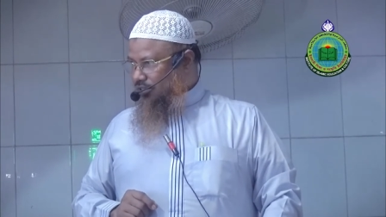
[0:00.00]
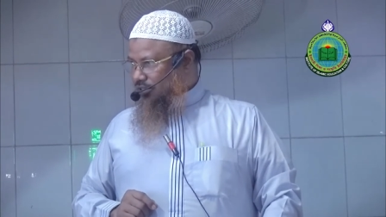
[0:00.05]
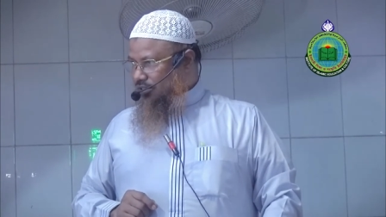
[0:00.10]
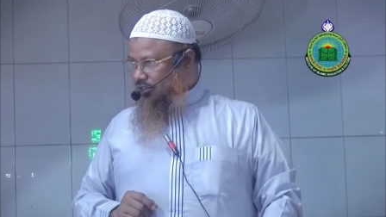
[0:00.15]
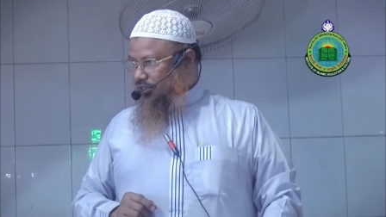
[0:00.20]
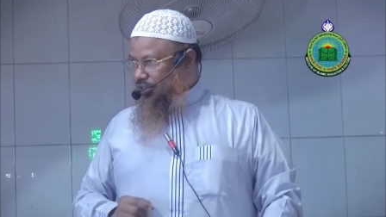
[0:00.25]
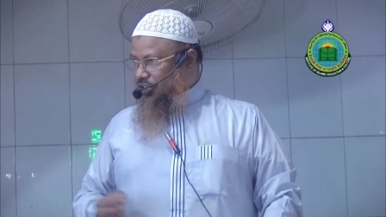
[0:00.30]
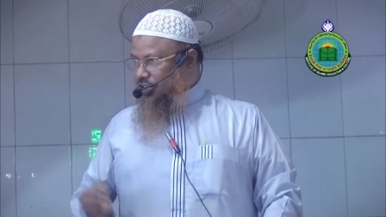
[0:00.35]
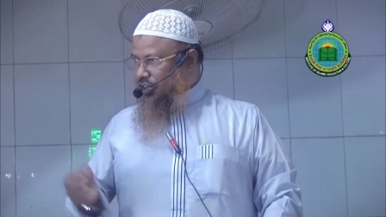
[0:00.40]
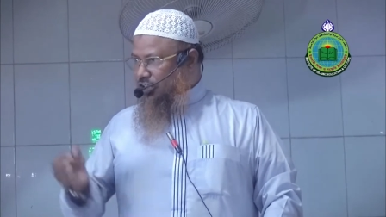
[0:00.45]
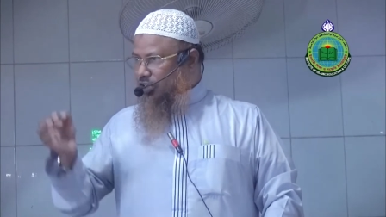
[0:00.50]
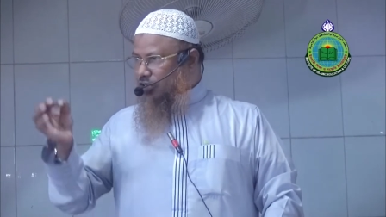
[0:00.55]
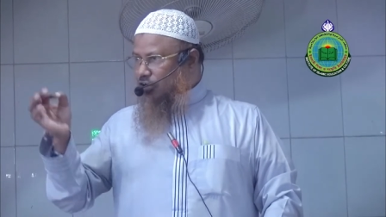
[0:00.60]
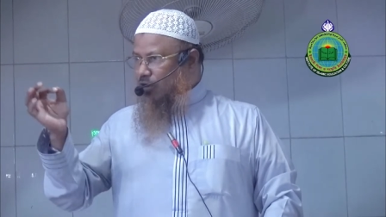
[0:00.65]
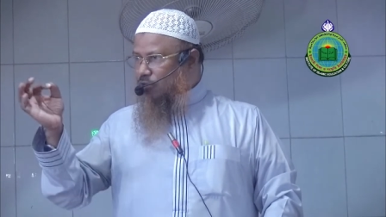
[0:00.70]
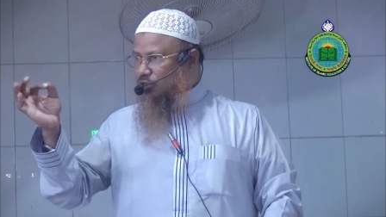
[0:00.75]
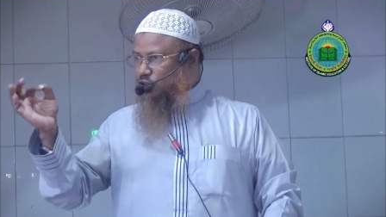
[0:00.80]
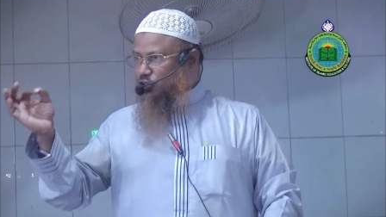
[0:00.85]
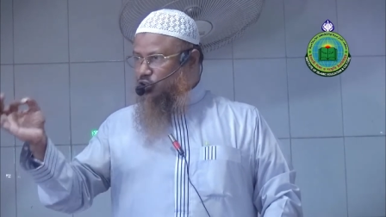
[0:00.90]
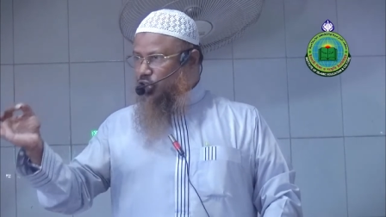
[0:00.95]
নিজেদের
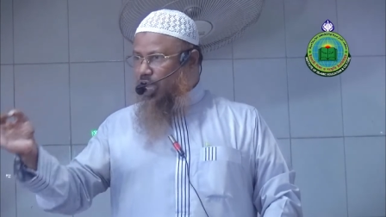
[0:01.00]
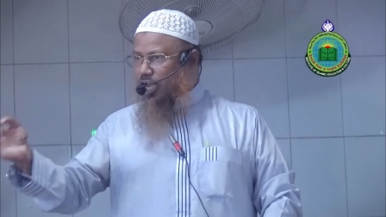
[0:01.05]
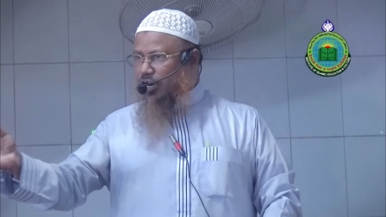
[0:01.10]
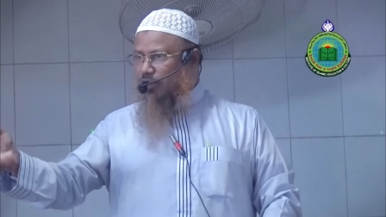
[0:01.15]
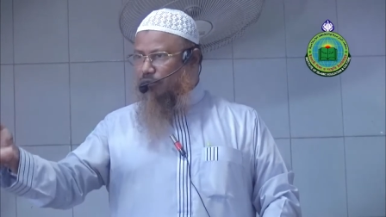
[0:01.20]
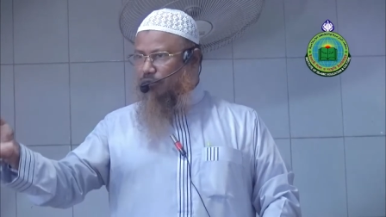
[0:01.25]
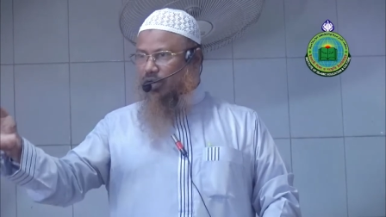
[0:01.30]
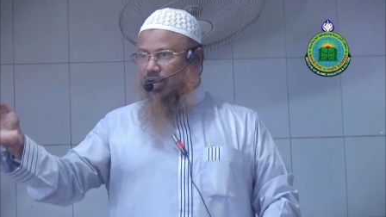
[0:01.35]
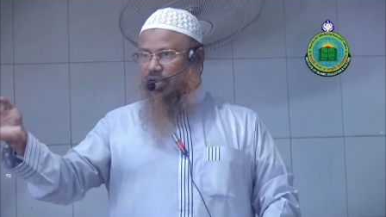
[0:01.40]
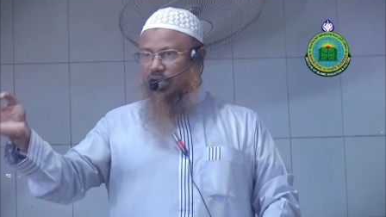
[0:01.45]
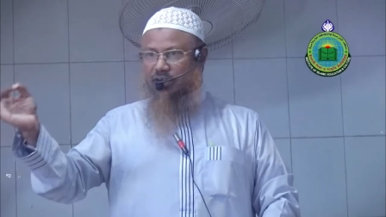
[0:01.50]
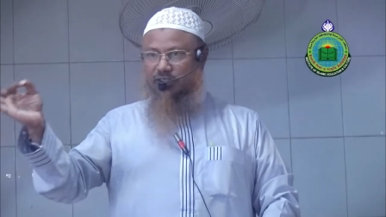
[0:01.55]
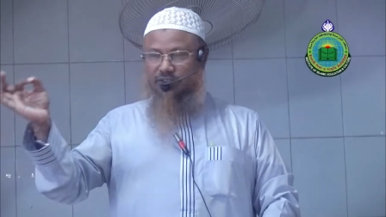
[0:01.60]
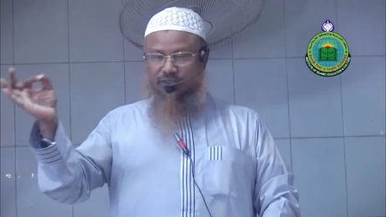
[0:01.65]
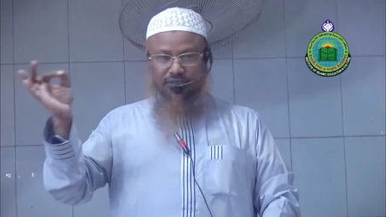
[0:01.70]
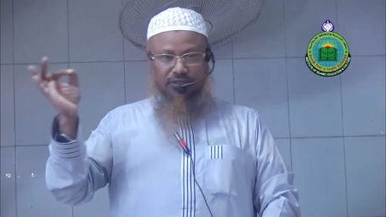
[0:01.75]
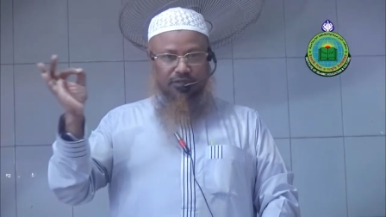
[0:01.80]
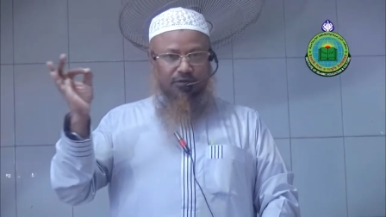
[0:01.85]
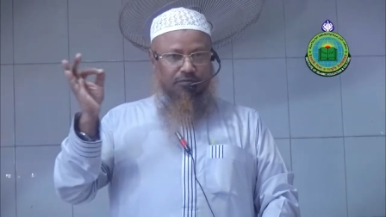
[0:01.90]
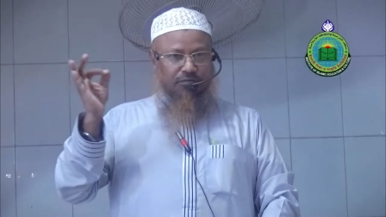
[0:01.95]
অবস্থান আমরা
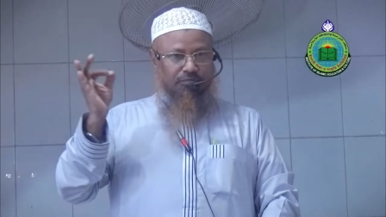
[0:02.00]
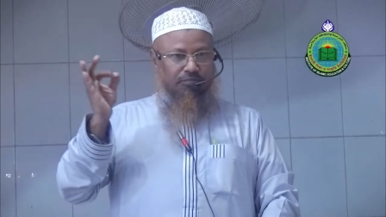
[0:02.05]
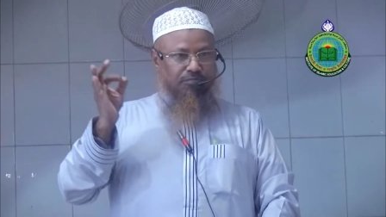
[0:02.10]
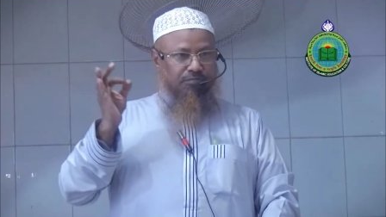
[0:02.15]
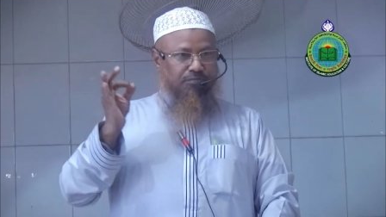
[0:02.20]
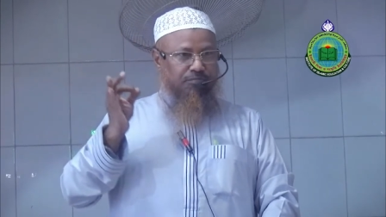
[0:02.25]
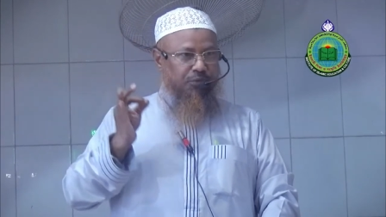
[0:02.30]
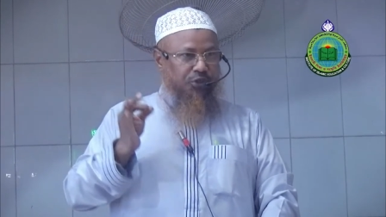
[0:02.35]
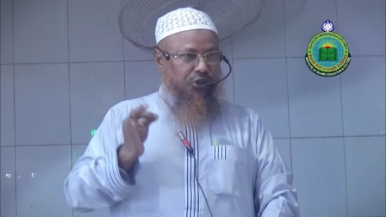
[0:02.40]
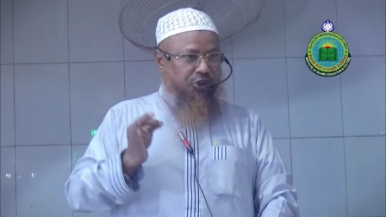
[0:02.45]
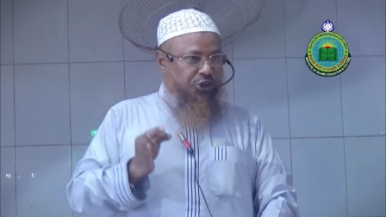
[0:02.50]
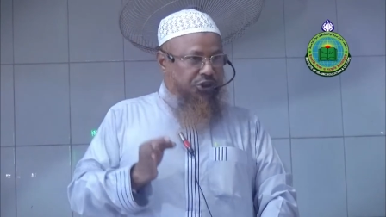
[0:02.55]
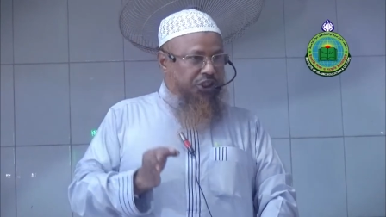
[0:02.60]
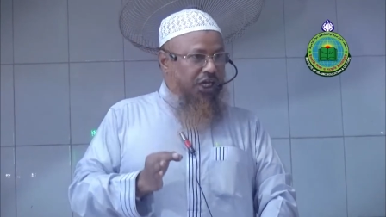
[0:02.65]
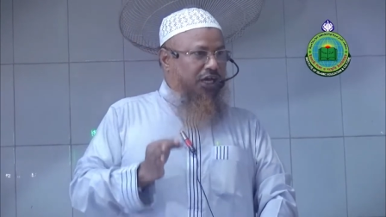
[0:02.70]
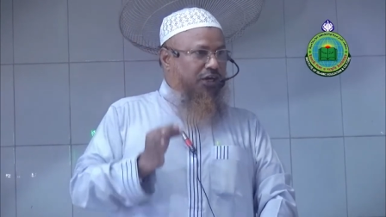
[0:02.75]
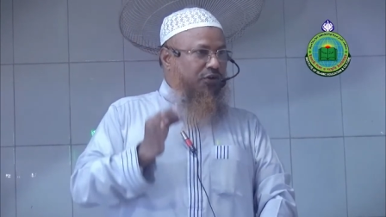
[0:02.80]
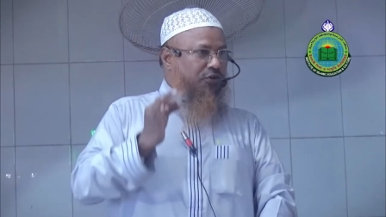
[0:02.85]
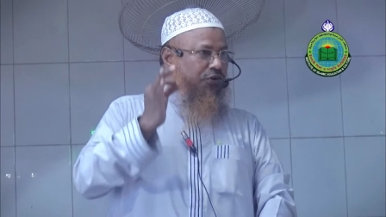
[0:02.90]
পরিষ্কার